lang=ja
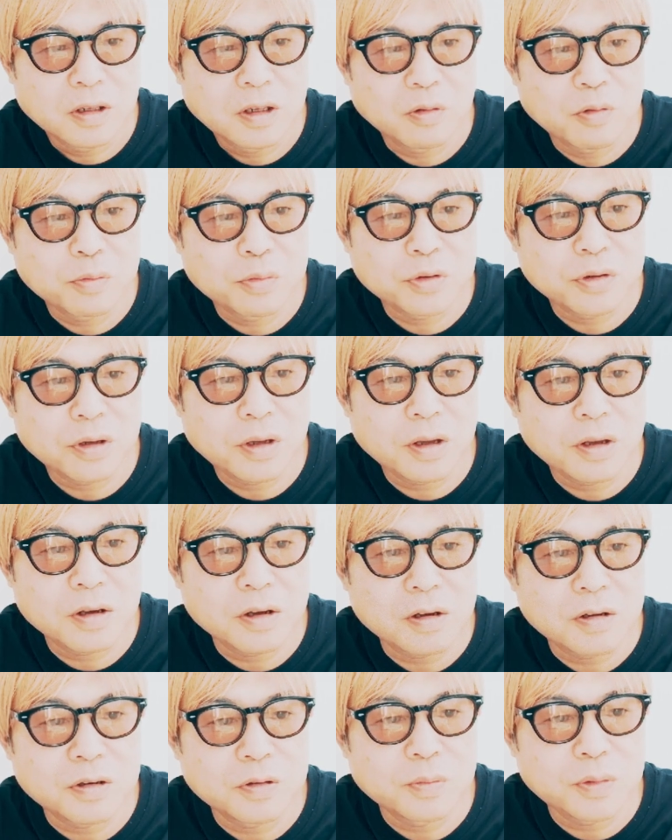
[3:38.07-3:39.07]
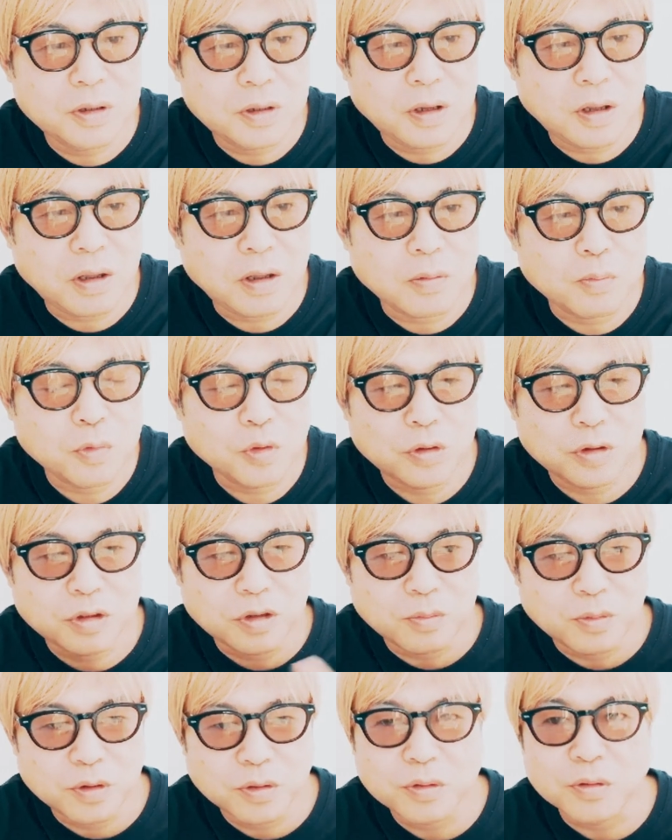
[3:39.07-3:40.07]
でも VAR 見て、もう
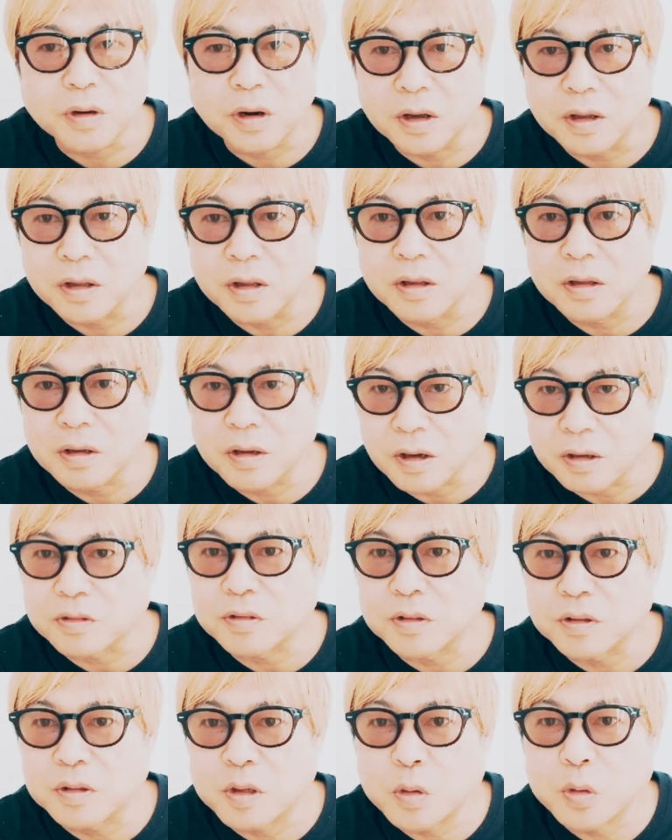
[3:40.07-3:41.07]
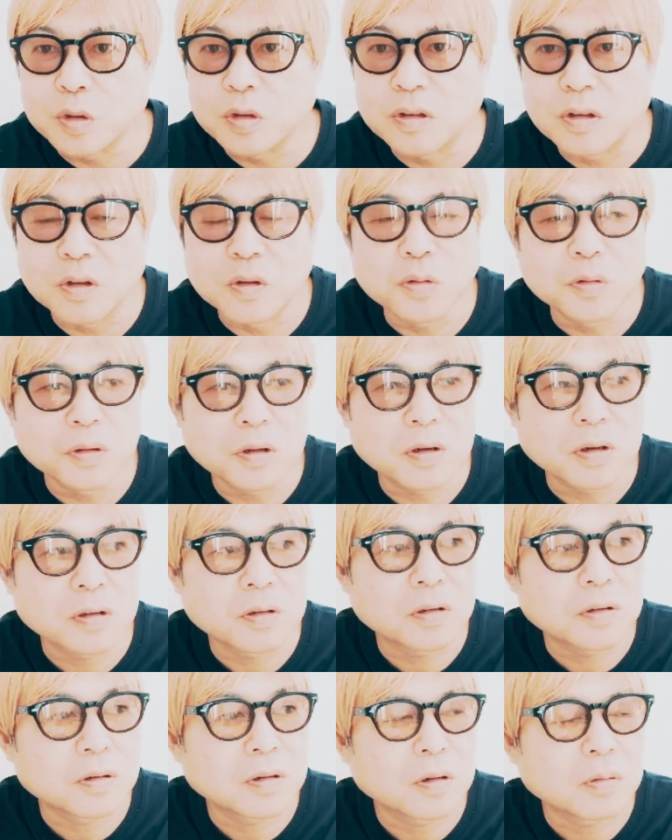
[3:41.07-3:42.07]
1ミリぐらいかすってるっていうので
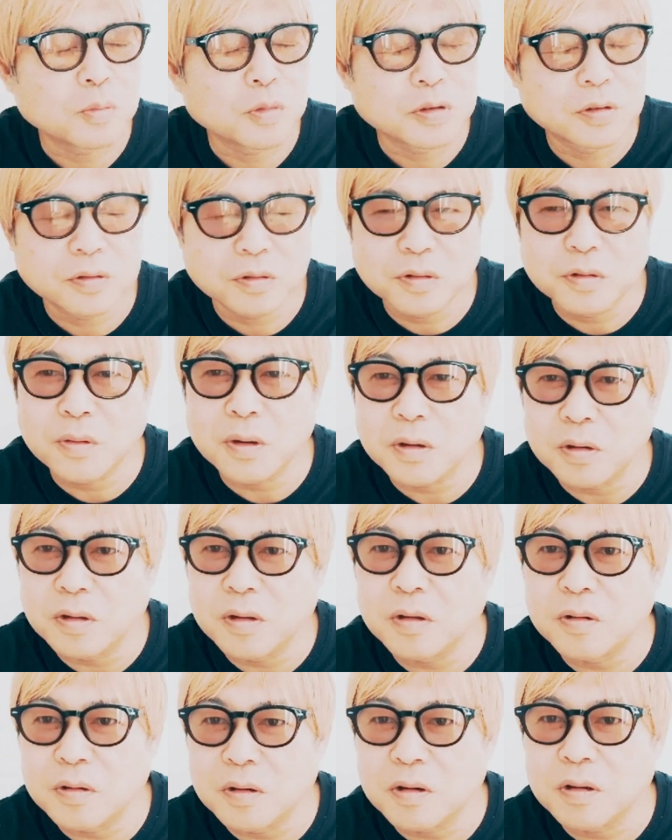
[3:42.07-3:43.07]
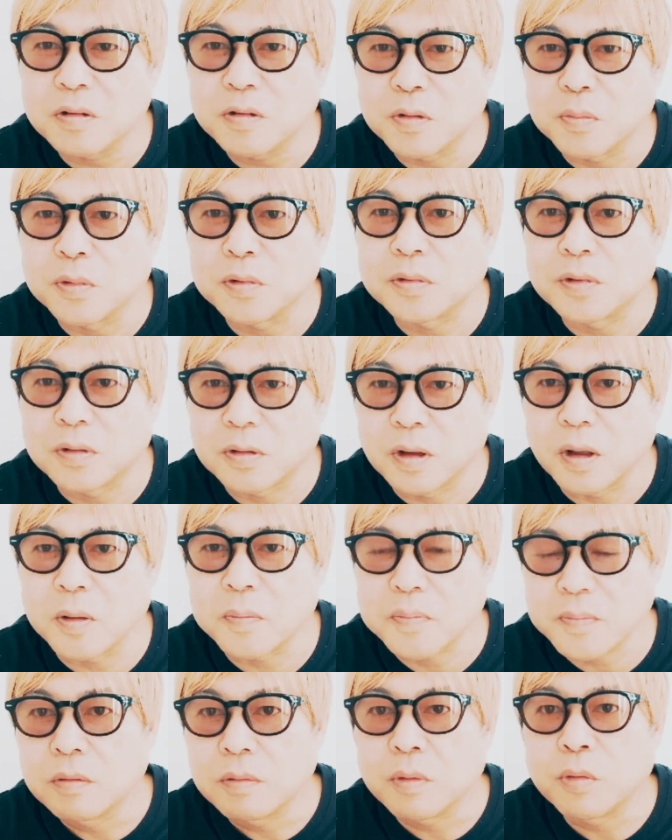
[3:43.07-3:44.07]
なってるから、もう救われてるなと思って
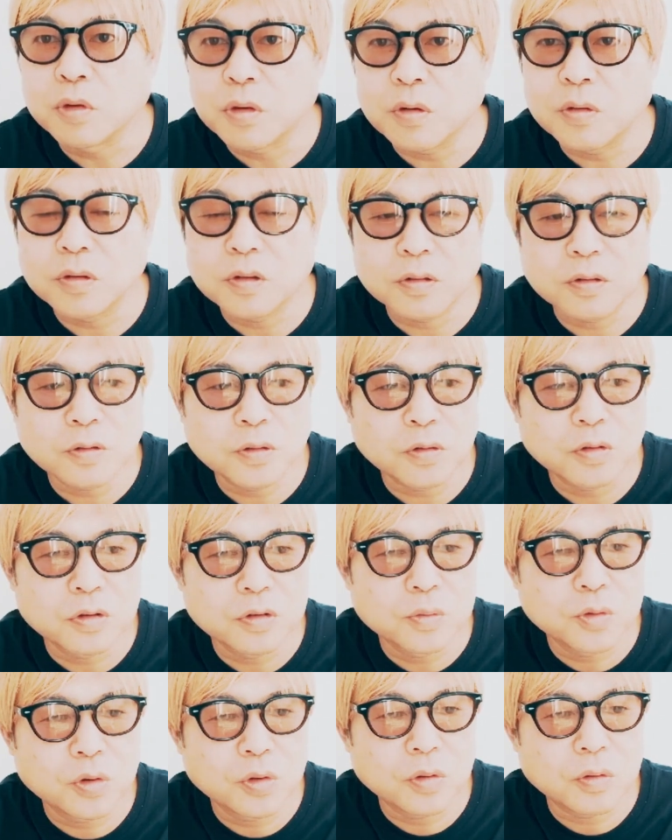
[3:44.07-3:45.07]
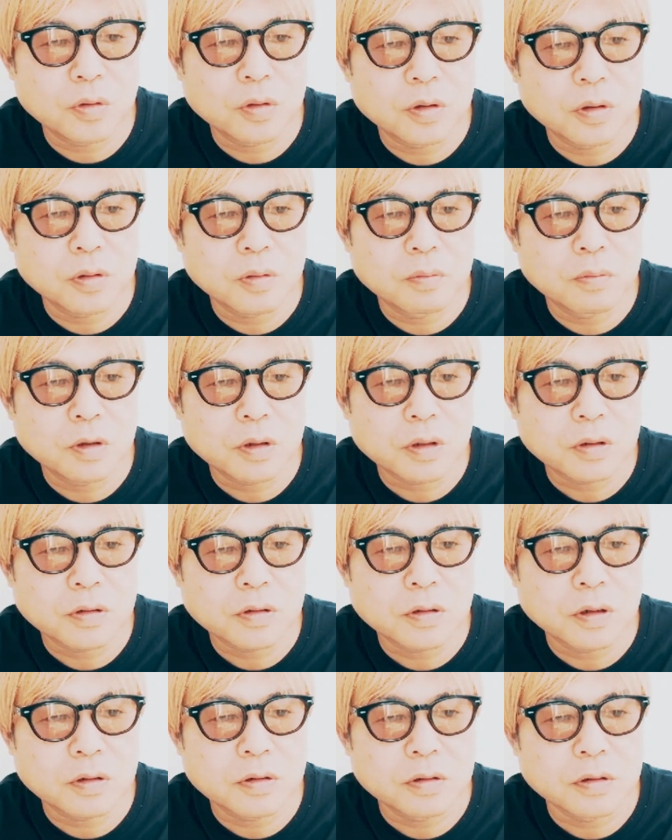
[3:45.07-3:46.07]
て、もちろん実力もめちゃ
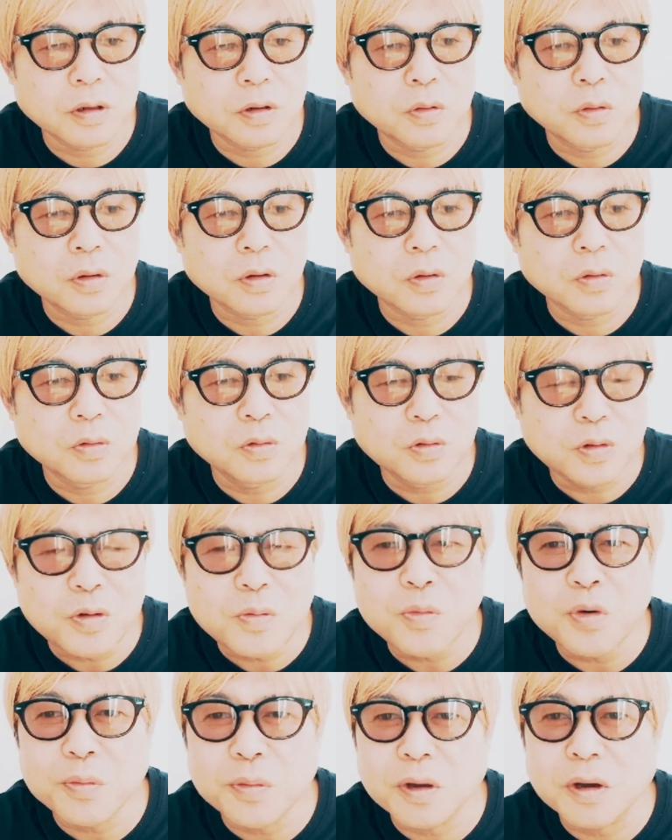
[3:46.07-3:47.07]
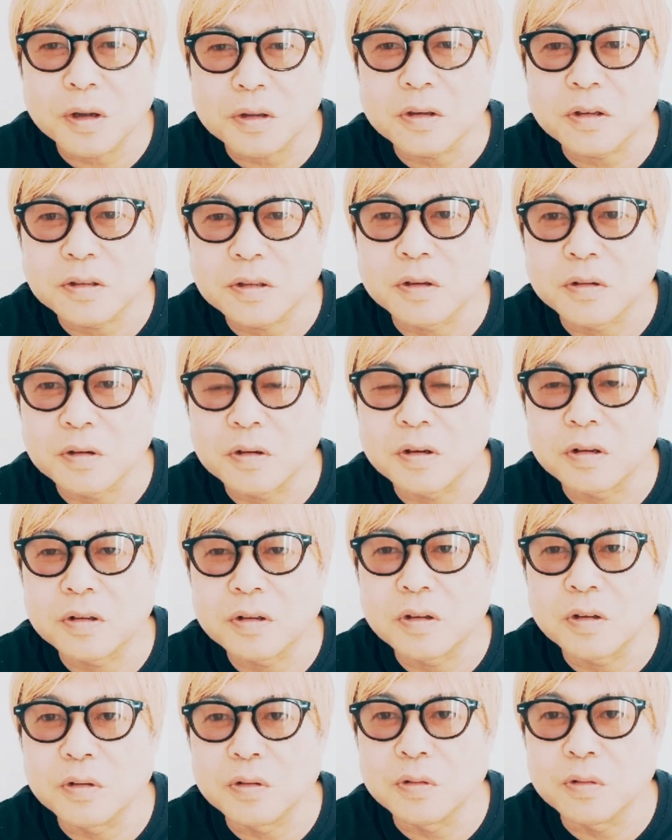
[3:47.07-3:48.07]
くちゃあるんだろうけど、運も味方してるなっ
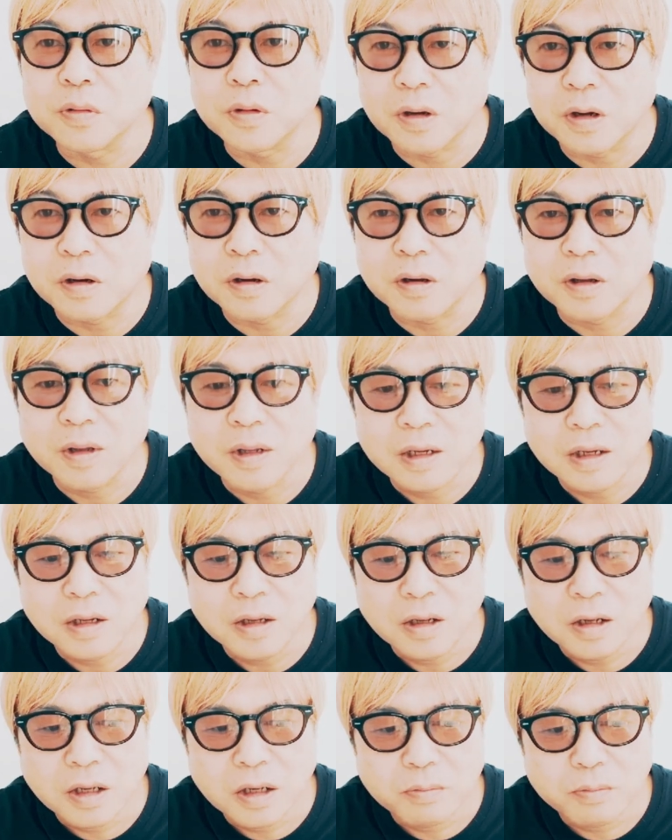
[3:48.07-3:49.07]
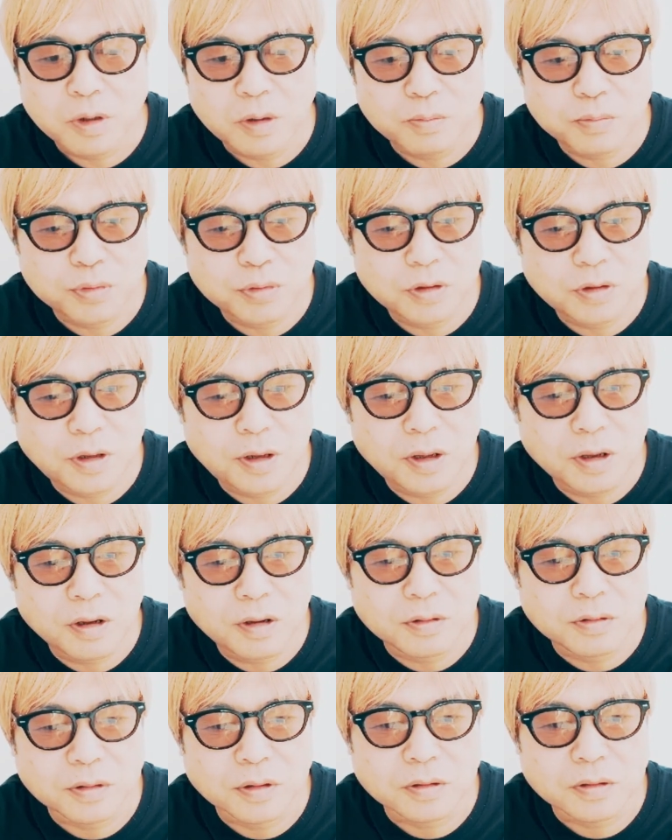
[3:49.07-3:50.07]
ていうのが、まあ、
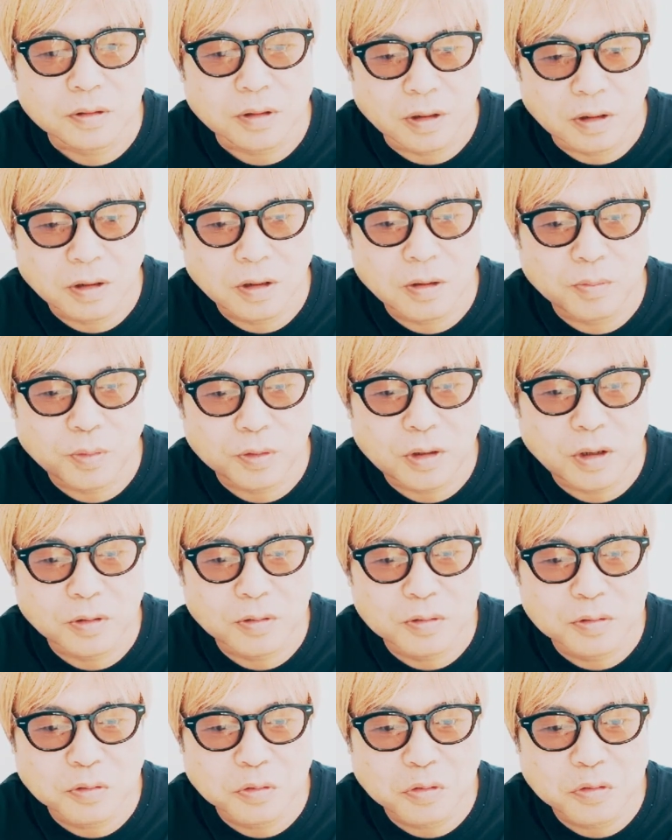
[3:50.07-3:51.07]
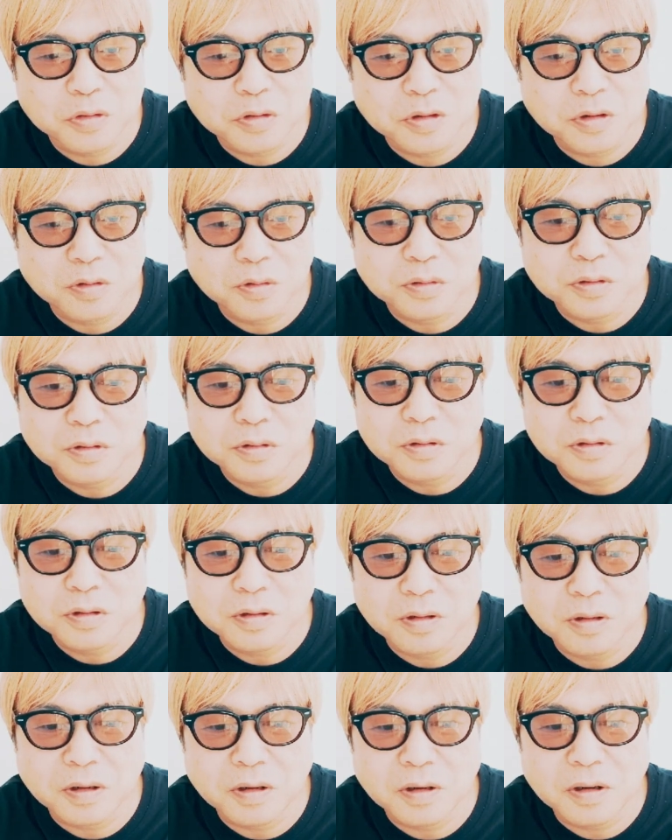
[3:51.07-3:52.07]
VAR ですかね、やっぱテクノロジーの
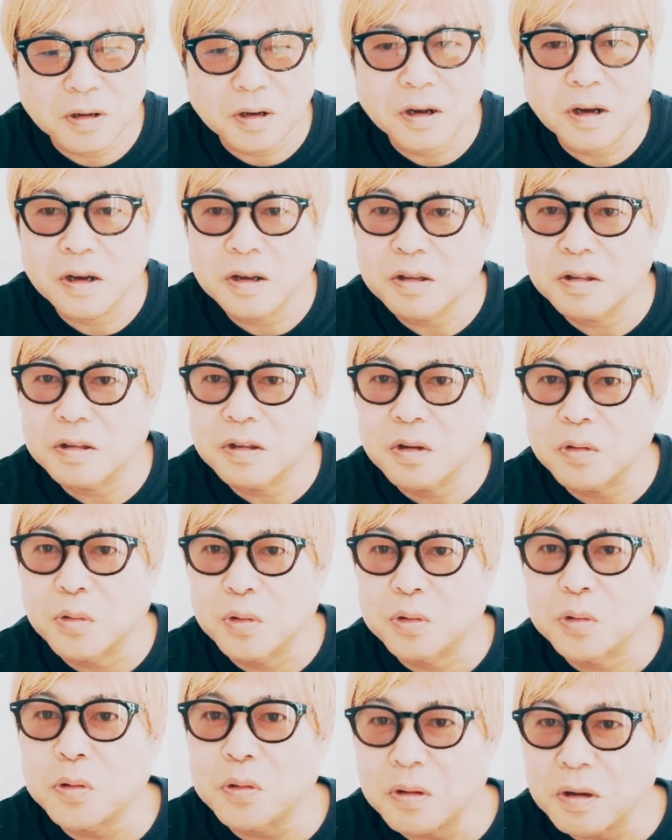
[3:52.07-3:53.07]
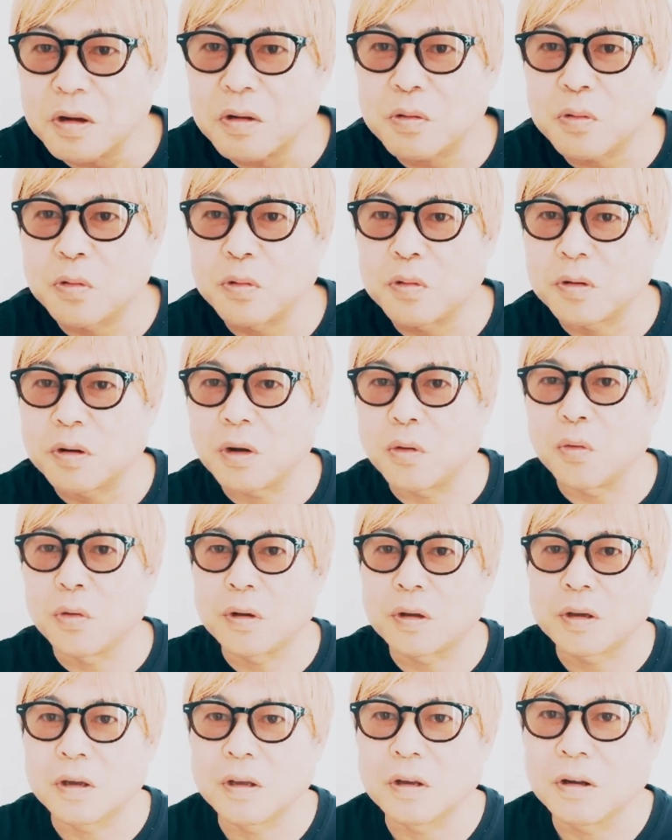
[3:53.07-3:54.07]
力が入ったことが今回大
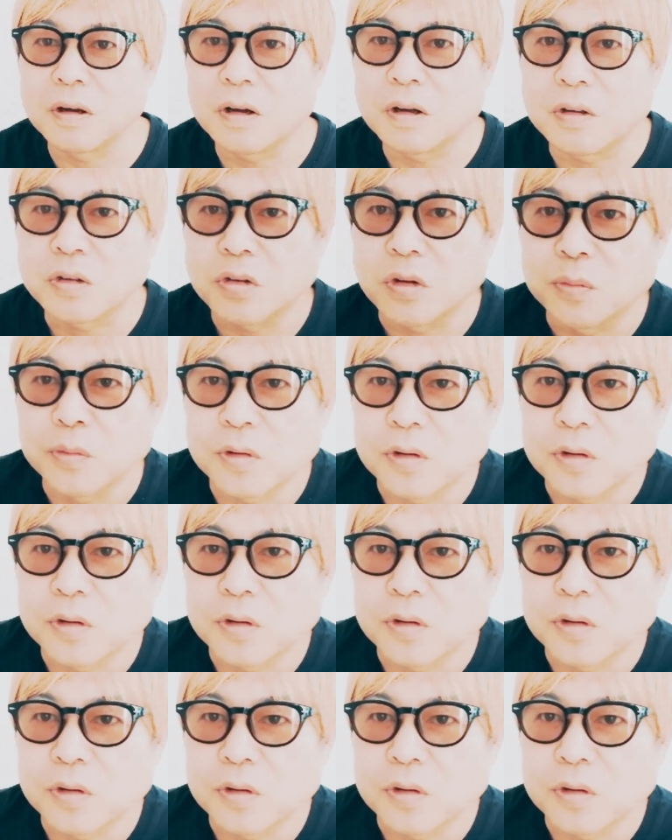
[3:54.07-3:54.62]
きいなと思っ